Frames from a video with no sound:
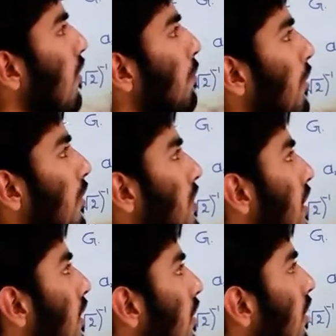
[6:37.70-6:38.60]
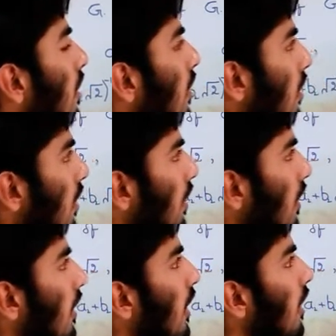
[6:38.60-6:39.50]
फॉर्म के होने चाहिए यानी
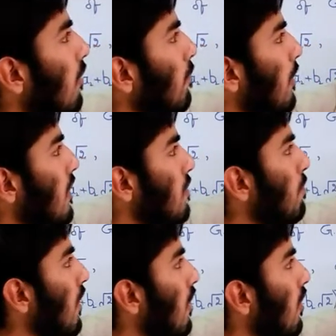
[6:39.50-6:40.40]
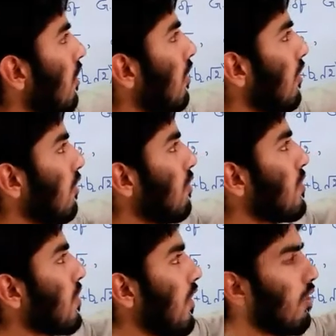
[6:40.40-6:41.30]
कि ए प्लस बी
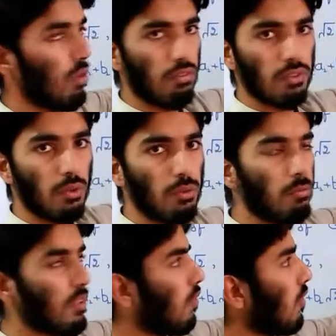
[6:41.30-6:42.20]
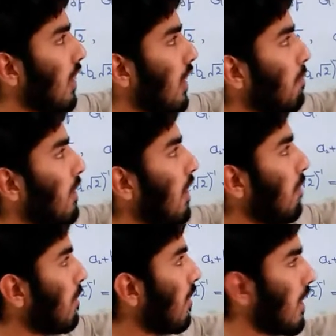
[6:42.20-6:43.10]
इंटू स्केयर रूट ऑफ टू और ए भी
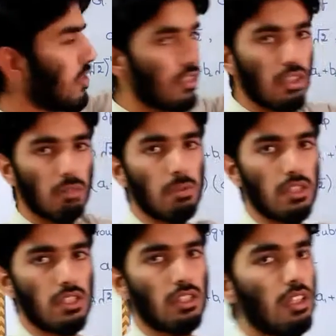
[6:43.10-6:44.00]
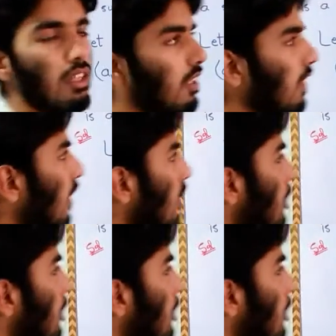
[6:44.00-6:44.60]
यहाँ पर रैशनल नंबर्स हैं ठीक